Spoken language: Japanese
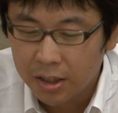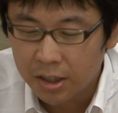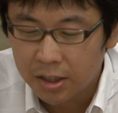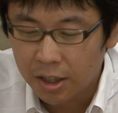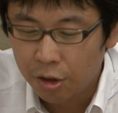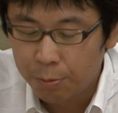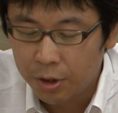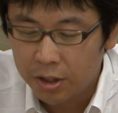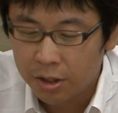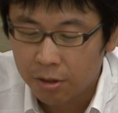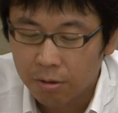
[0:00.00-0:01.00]
実際の
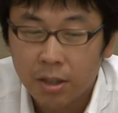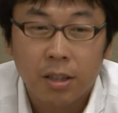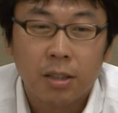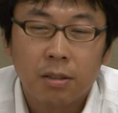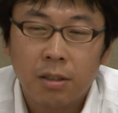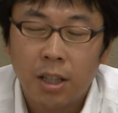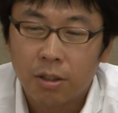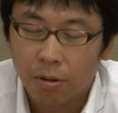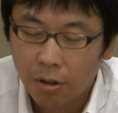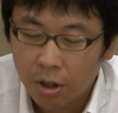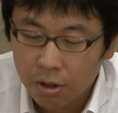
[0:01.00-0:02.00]
プレゼントの数が少ない
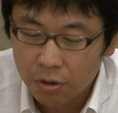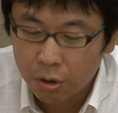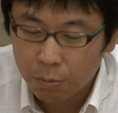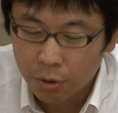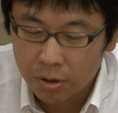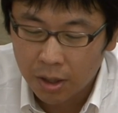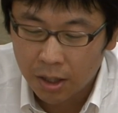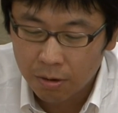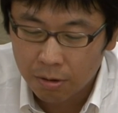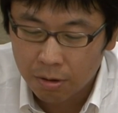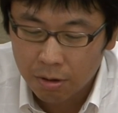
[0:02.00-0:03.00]
という問
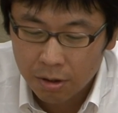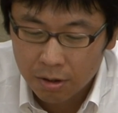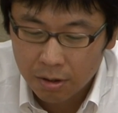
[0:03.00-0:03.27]
題を、